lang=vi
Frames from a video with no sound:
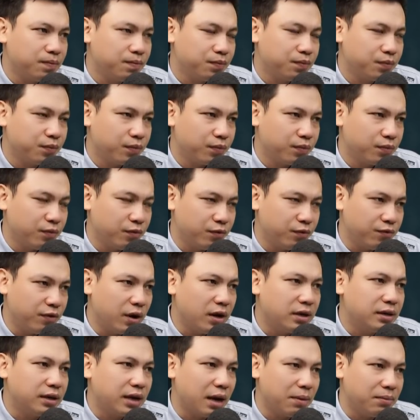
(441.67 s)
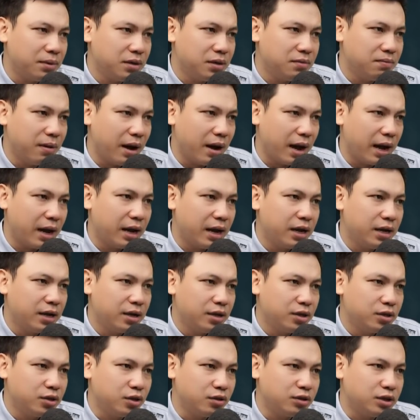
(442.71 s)
Bà cũng chẳng biết làm thế nào,
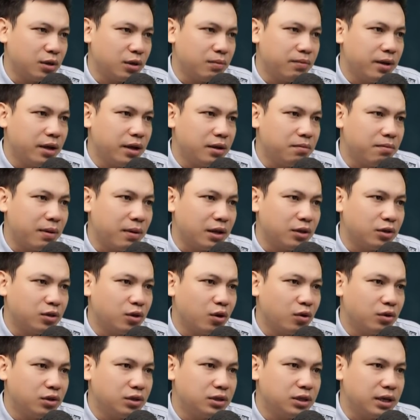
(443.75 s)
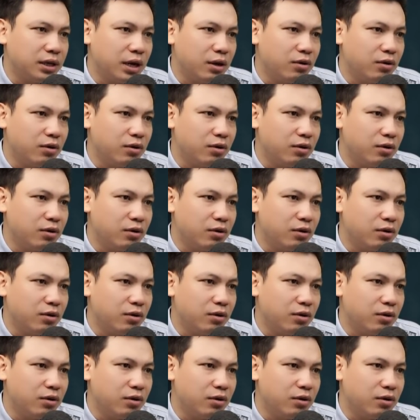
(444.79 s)
chỉ chạy quanh ở trong buồng.